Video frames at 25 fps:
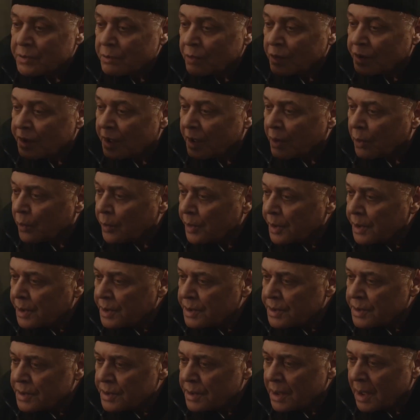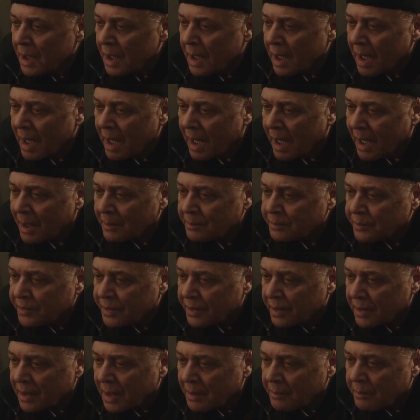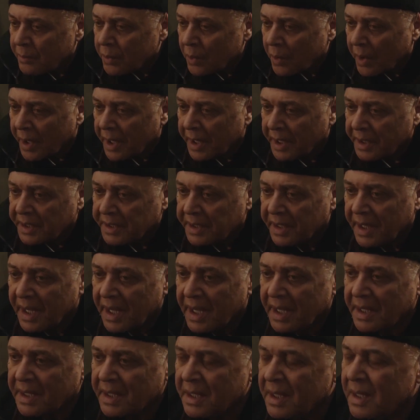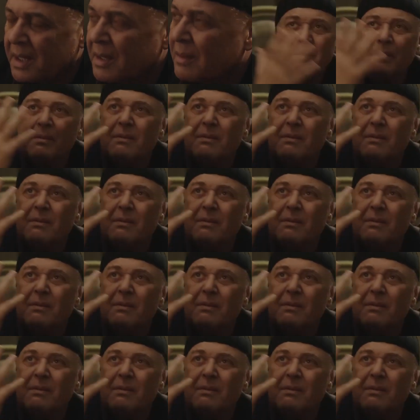اسمه درويش عبد ربه الكتيان